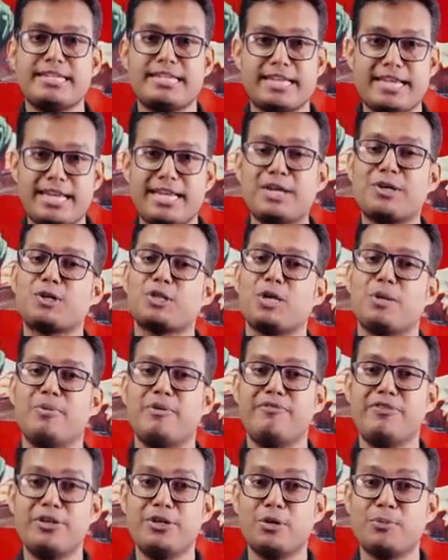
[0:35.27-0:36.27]
সেটা নিয়ে কথা
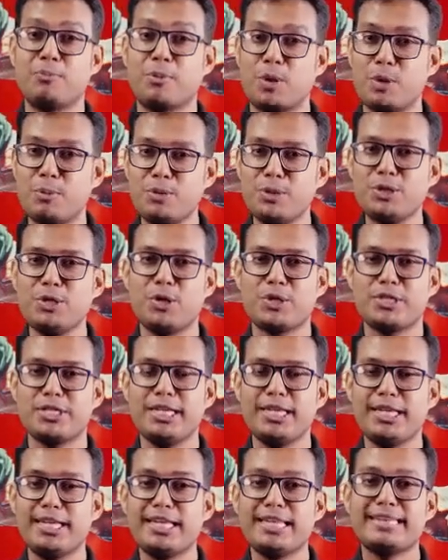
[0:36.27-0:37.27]
হবে ভিডিওর পরবর্তী অংশে